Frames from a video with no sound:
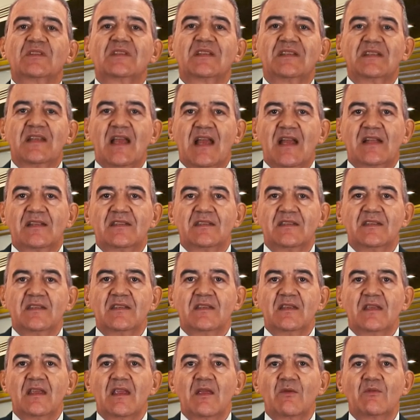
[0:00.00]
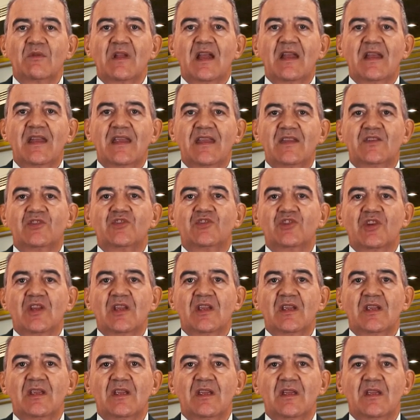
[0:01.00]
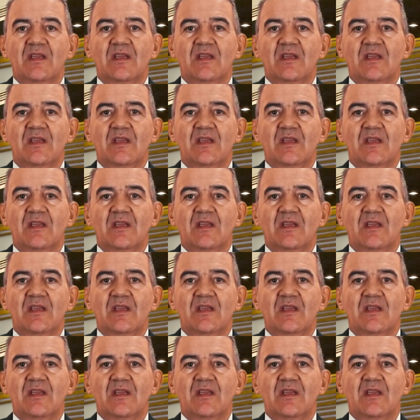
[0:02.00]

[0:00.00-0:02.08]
dei dati è una legge,